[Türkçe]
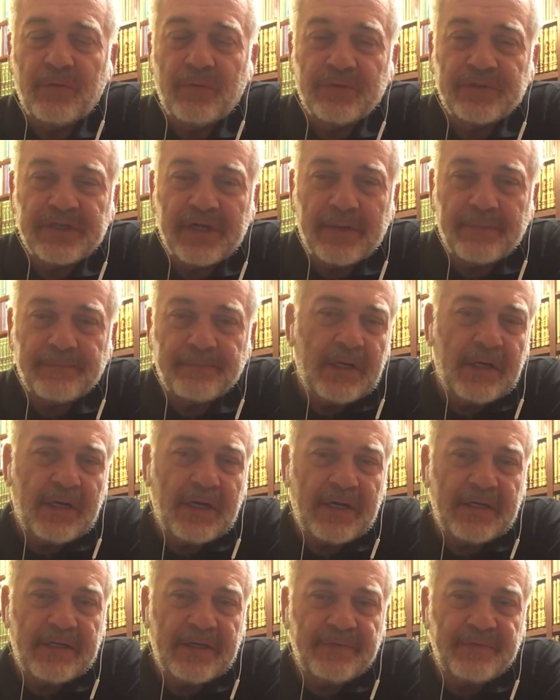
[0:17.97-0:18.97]
Hocam
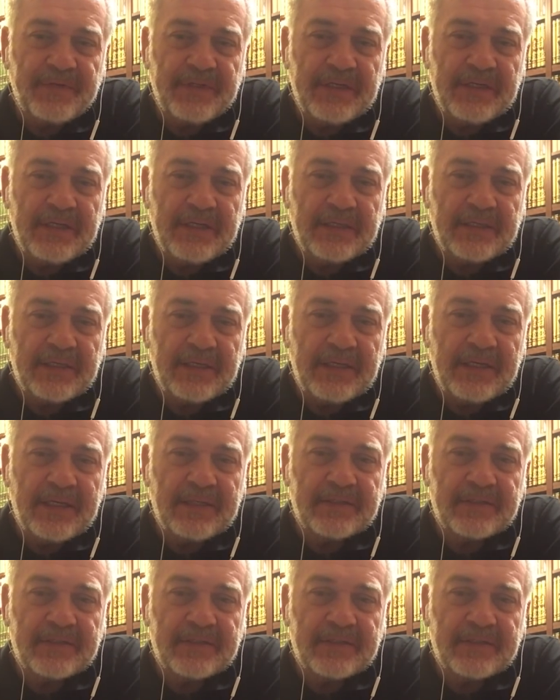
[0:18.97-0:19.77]
Hanefilik ile